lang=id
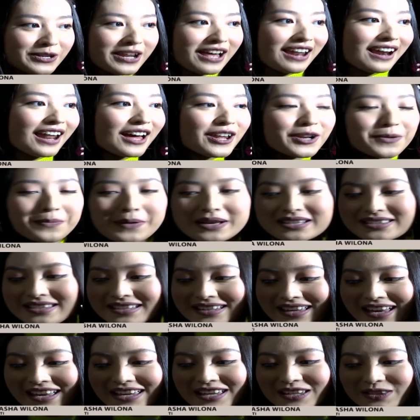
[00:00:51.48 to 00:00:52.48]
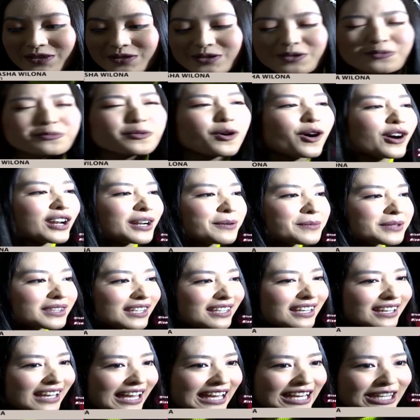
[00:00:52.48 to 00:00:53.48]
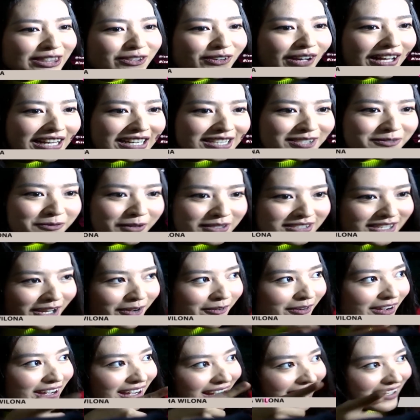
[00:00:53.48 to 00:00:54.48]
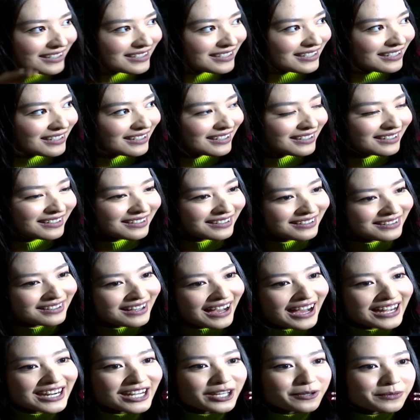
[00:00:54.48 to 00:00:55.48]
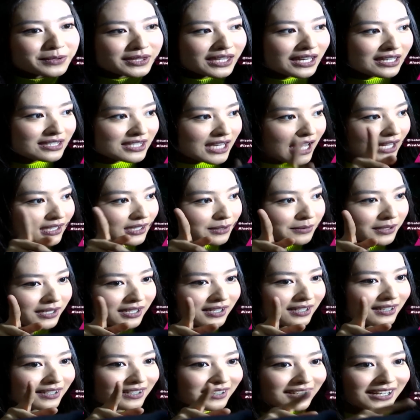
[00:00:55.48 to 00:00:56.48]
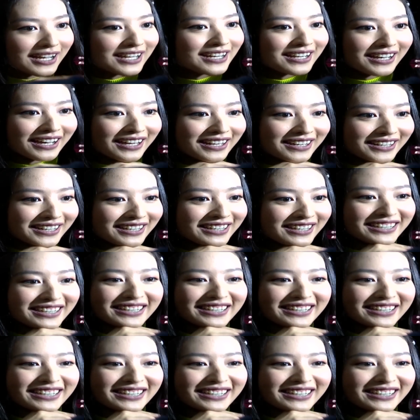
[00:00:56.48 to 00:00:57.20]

idola udah pasti kayak gitu. Semua orang mintanya kayak gitu kali semua cewek yang ngasih. Ada yang minta yang jahat emang, gak ada nanti.